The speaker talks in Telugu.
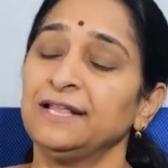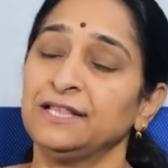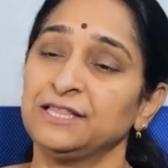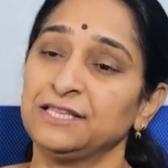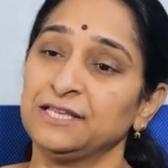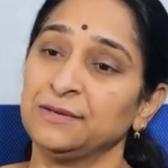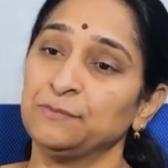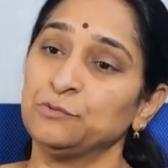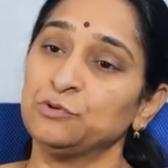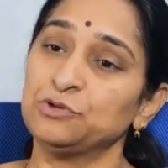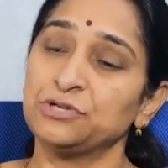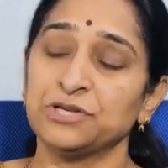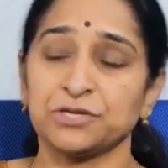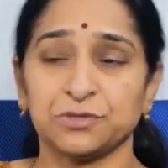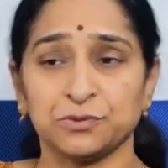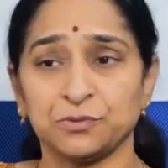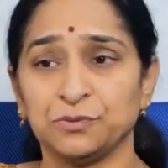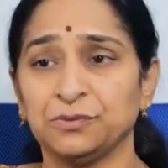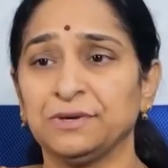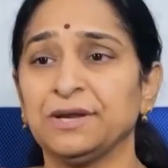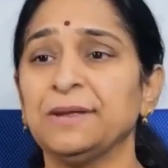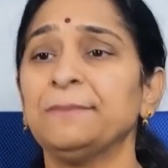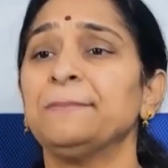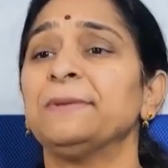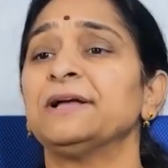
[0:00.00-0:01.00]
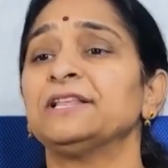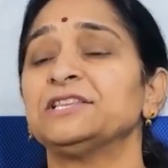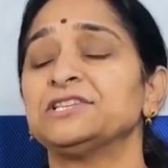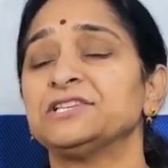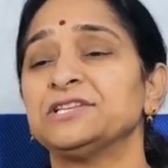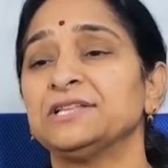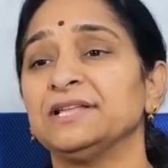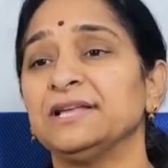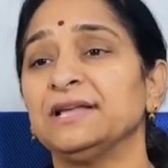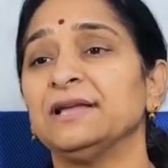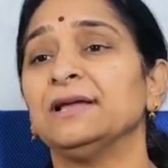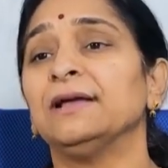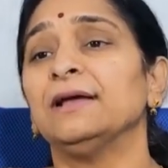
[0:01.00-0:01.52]
నిత్యము చేసుకుంటే
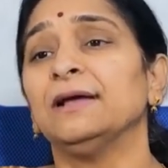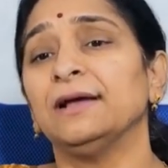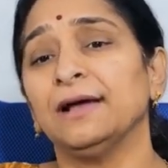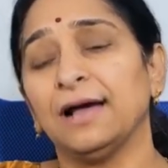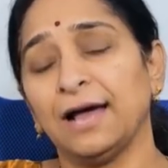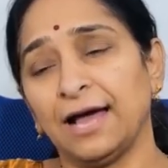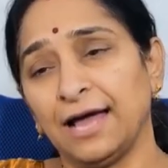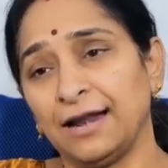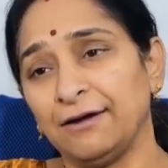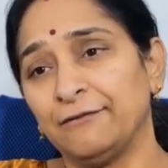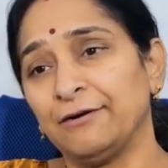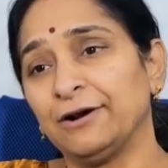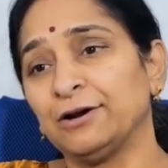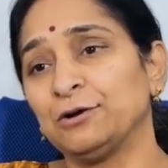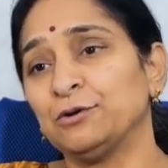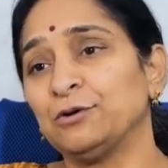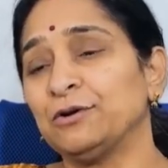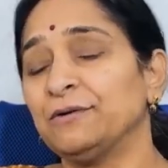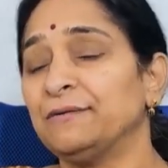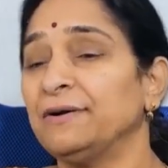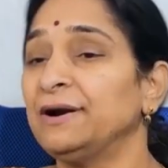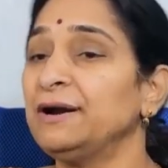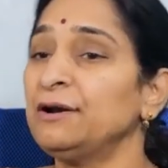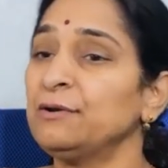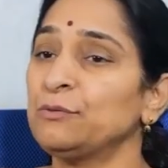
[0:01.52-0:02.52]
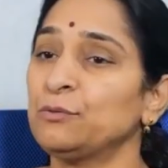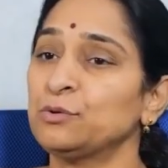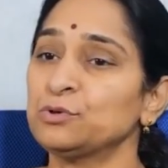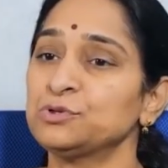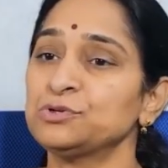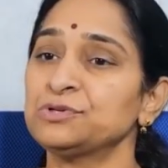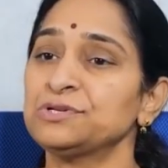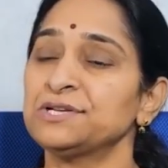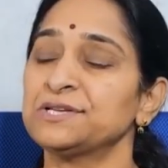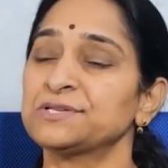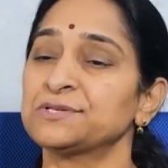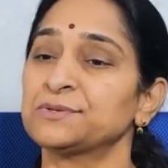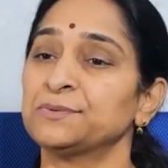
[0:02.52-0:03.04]
మంచిది అలవాటు ఉన్న వాళ్ళు
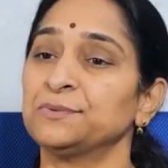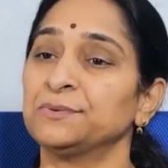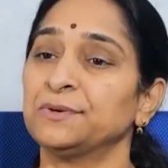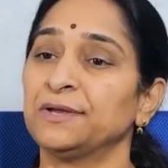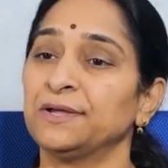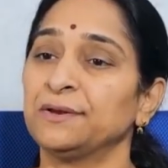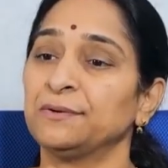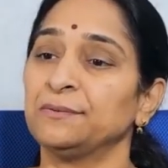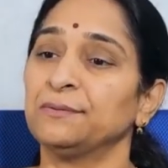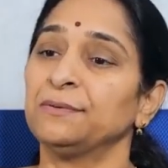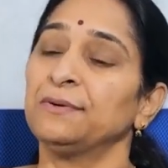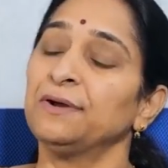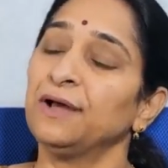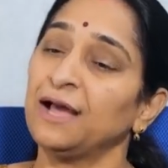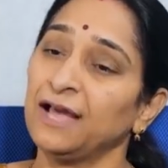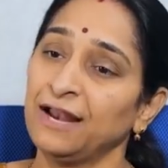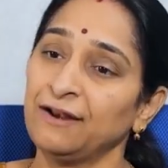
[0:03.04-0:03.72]
రోజు చేసుకుంటారు